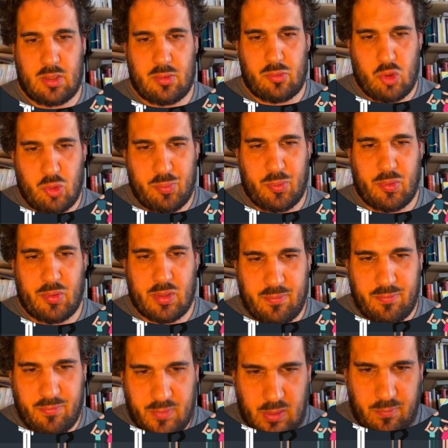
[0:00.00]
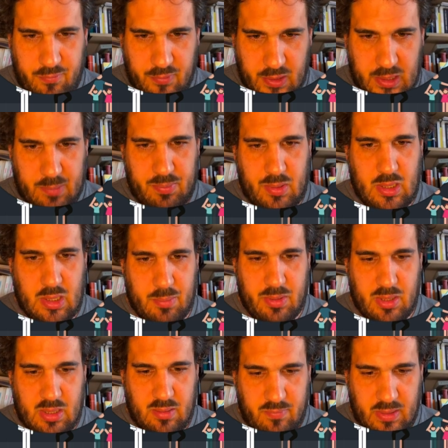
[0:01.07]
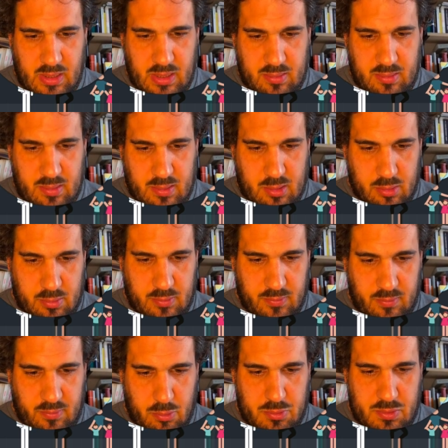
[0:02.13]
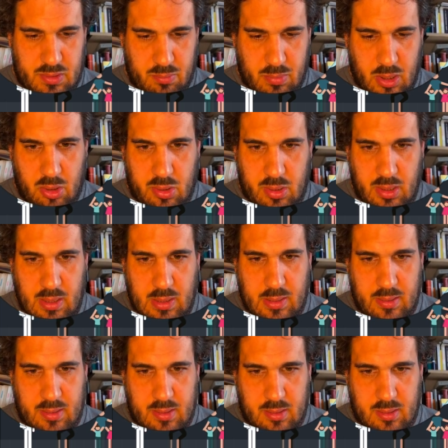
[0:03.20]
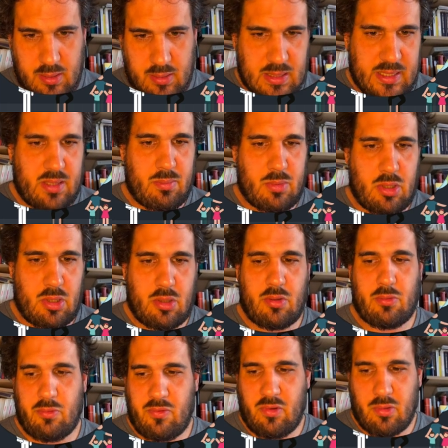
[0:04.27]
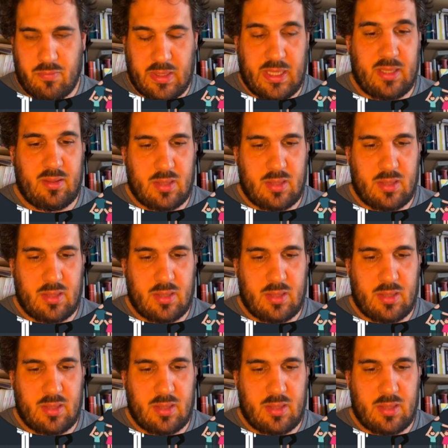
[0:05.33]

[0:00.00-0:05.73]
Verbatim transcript: Typografie, Farben habe ich erwähnt, ich kann das größer machen, ich kann es kleiner machen und so weiter.